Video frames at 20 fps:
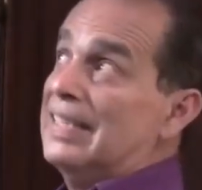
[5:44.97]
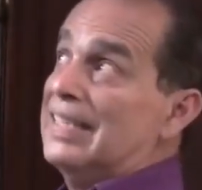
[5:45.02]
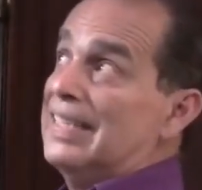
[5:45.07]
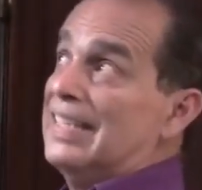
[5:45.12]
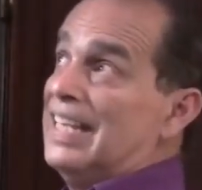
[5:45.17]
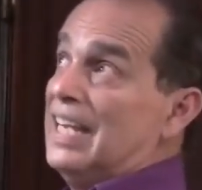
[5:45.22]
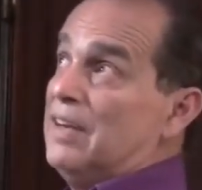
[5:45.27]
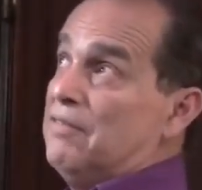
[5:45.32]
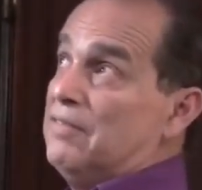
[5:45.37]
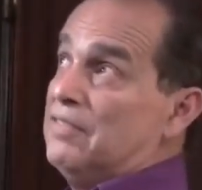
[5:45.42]

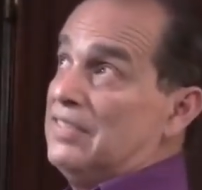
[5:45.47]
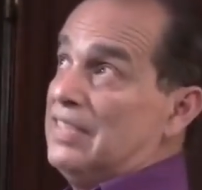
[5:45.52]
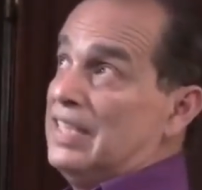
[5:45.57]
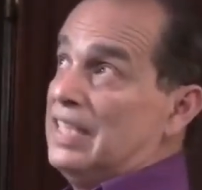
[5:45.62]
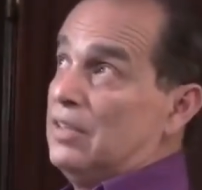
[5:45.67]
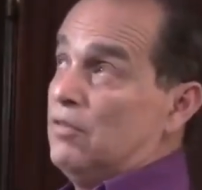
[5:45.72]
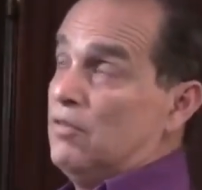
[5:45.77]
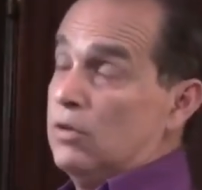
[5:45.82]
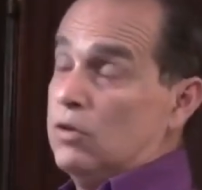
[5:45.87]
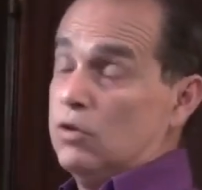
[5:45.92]
die
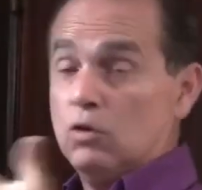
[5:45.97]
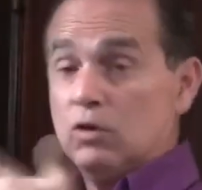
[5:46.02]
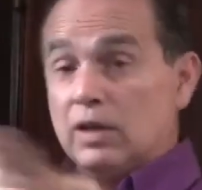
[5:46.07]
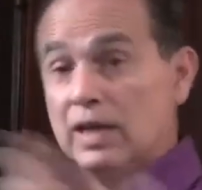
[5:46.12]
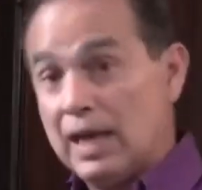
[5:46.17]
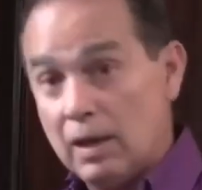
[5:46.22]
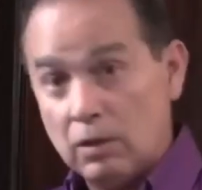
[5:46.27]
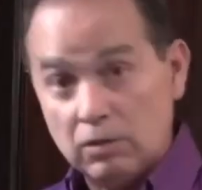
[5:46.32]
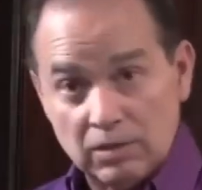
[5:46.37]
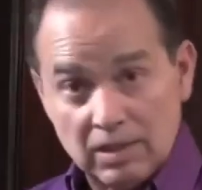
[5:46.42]
Ausscheidung
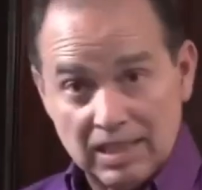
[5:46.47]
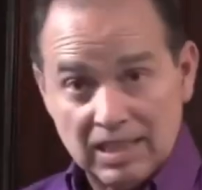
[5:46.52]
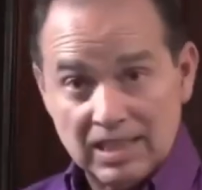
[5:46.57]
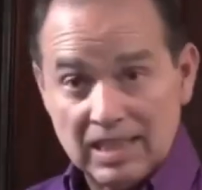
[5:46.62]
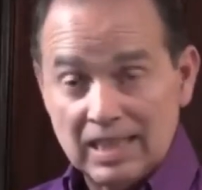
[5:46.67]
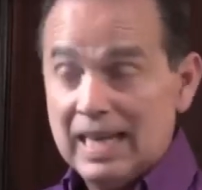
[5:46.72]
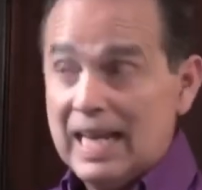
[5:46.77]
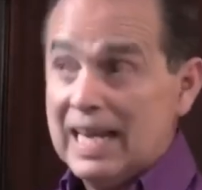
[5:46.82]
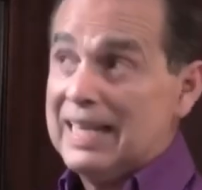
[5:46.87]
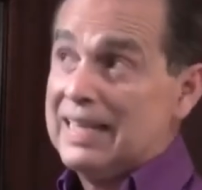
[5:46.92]
oder auf
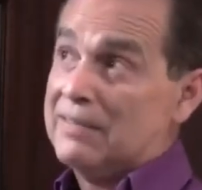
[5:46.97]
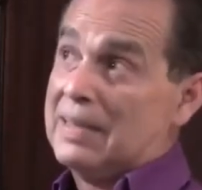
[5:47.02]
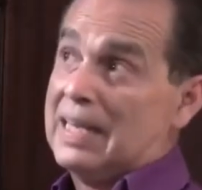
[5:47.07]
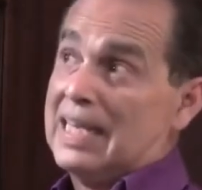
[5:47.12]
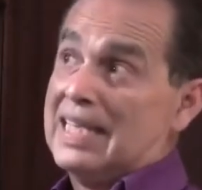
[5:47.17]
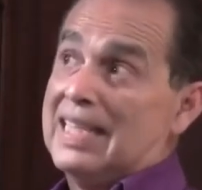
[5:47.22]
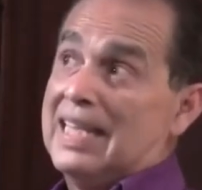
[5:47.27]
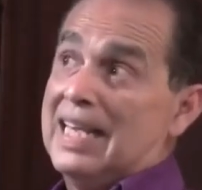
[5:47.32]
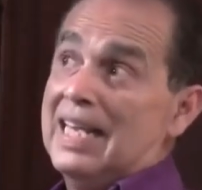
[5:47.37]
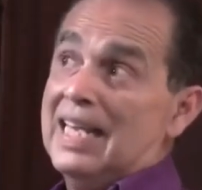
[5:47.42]
irgendeine
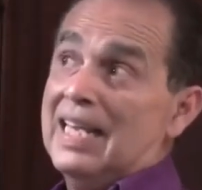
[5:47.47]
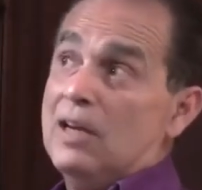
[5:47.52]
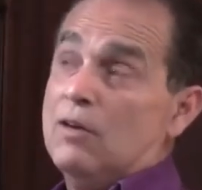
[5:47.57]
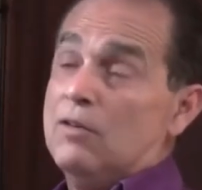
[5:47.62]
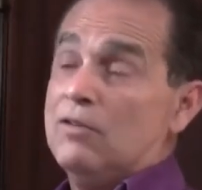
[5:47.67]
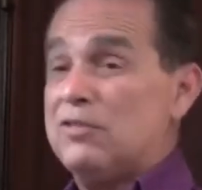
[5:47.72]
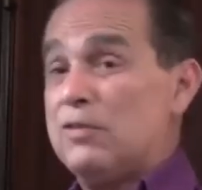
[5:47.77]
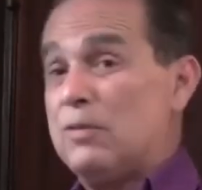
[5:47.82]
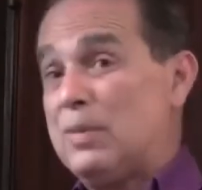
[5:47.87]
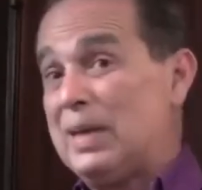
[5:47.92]
Weise
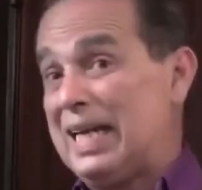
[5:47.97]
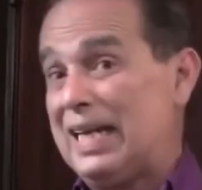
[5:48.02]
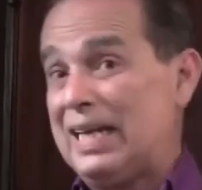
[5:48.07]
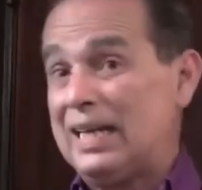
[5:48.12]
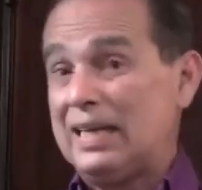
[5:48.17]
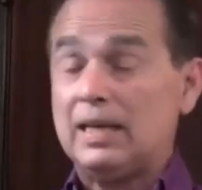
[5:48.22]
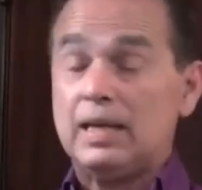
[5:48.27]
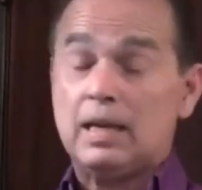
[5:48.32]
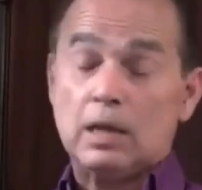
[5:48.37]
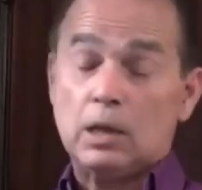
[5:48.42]

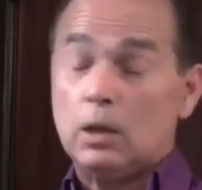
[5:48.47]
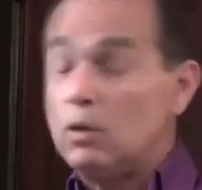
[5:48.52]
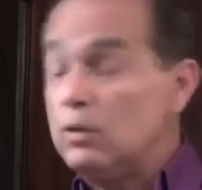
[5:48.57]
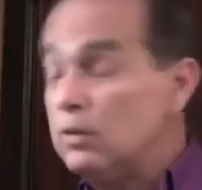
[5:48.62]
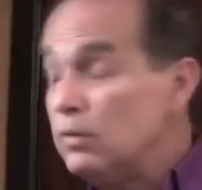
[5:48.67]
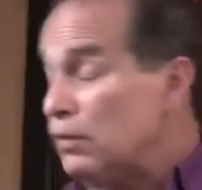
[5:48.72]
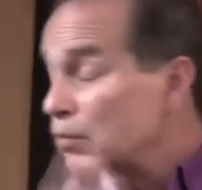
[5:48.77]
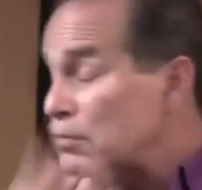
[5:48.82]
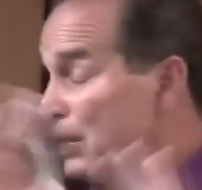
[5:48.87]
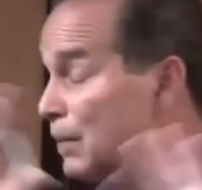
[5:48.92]
herauszubringen,
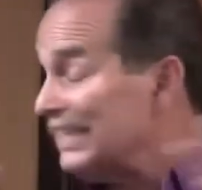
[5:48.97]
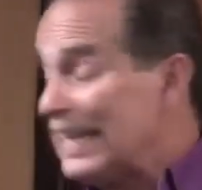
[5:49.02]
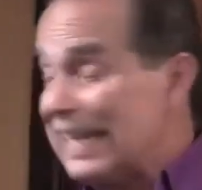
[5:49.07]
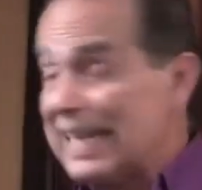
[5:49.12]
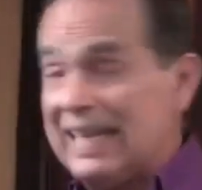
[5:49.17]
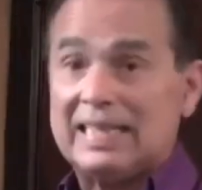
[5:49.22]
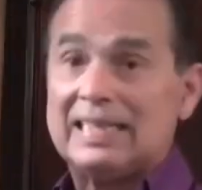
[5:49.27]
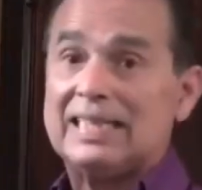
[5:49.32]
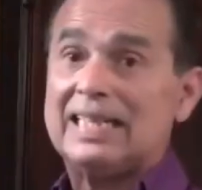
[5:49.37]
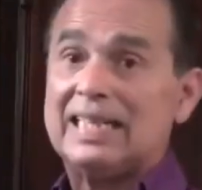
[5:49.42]
und wenn er
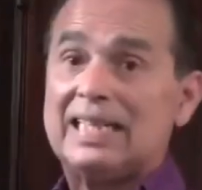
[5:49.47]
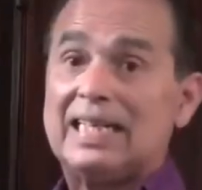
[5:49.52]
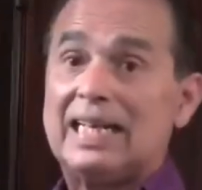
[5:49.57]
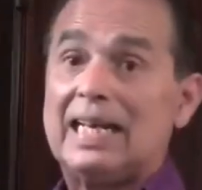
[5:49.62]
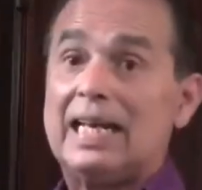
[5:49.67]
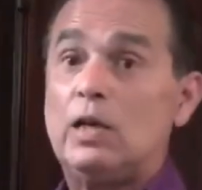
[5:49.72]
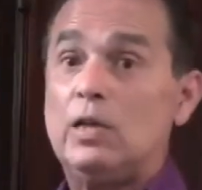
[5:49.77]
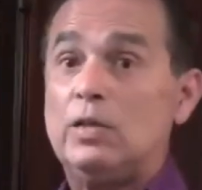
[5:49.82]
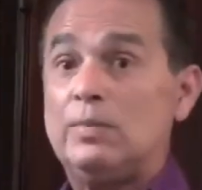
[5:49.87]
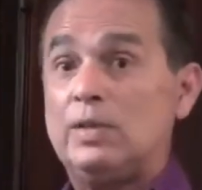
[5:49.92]
es nicht
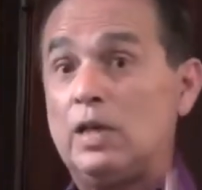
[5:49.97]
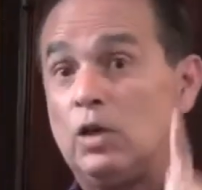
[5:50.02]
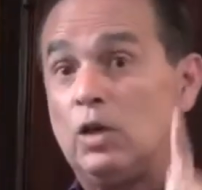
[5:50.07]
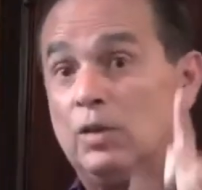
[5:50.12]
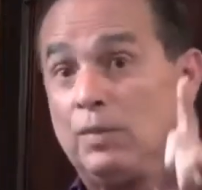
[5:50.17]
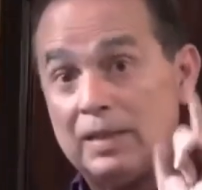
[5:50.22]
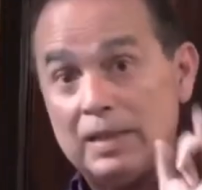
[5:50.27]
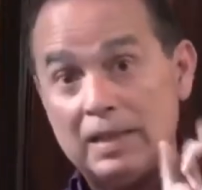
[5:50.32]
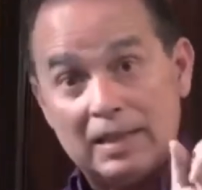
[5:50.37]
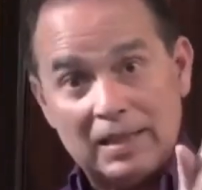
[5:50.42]

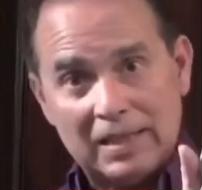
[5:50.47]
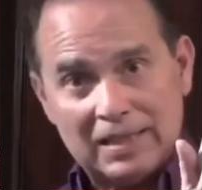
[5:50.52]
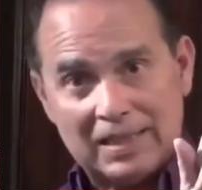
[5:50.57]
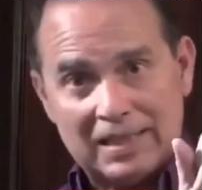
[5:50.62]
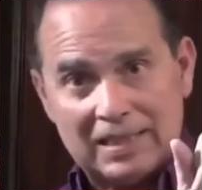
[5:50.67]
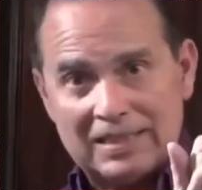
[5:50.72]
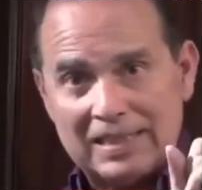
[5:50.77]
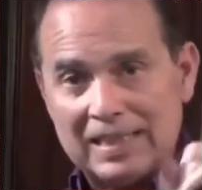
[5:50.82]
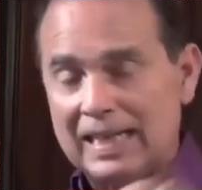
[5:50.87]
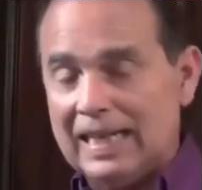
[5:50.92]
herausbekommt,
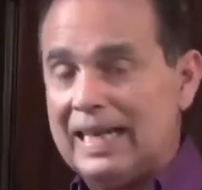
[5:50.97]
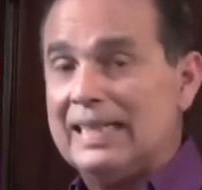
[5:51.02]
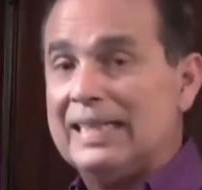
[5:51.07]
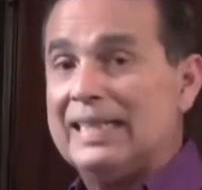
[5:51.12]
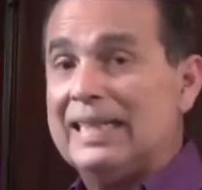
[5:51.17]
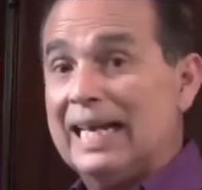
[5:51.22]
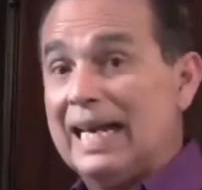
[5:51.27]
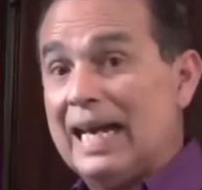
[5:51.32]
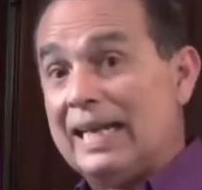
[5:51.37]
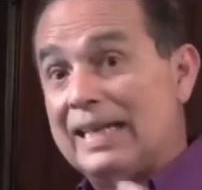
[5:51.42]
ist die
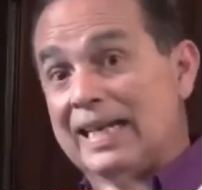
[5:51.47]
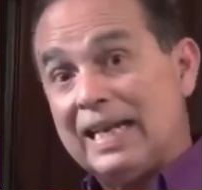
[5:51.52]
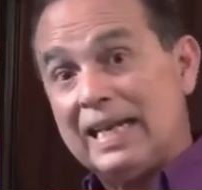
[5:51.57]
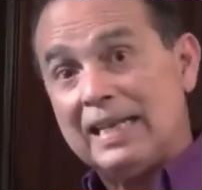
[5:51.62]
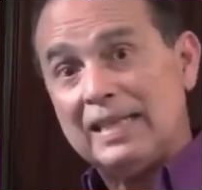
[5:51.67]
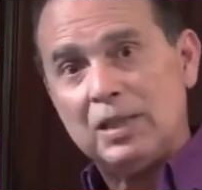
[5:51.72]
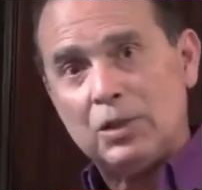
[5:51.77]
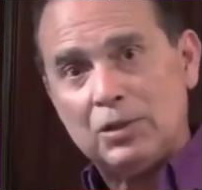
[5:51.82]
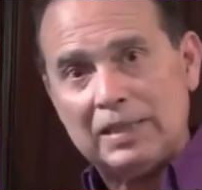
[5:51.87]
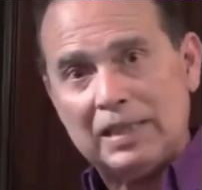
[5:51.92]
letzte
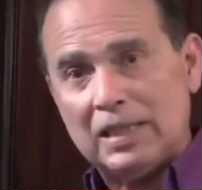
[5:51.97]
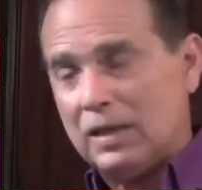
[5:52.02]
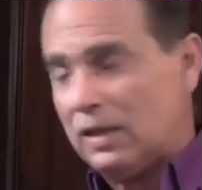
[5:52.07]
Alternative des